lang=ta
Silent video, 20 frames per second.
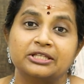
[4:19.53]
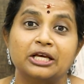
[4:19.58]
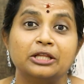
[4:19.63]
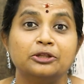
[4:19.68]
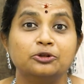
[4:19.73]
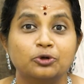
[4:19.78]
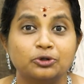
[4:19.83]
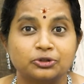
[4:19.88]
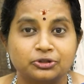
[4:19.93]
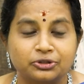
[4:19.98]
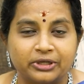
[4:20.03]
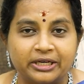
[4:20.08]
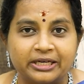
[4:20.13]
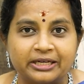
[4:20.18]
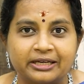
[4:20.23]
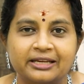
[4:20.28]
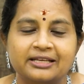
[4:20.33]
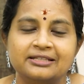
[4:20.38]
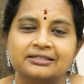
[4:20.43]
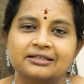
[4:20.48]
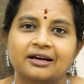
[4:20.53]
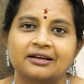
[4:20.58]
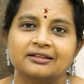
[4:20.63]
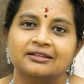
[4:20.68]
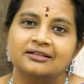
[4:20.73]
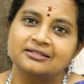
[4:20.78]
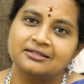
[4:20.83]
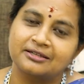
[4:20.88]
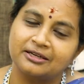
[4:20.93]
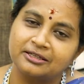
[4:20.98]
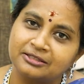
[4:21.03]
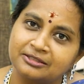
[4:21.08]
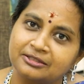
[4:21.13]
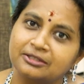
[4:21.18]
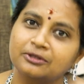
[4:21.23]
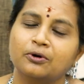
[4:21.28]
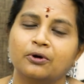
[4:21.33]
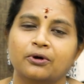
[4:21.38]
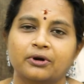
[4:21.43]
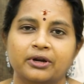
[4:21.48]
சந்தோஷம் இன்க்ரீஸ் ஆகுது
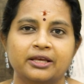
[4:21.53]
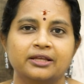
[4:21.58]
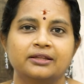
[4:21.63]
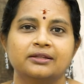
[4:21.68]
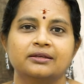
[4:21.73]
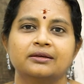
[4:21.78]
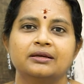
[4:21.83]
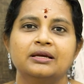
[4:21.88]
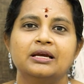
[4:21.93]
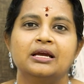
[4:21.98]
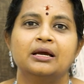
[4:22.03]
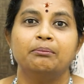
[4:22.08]
ஸ்ட்ரெஸ்ஸு குறையுது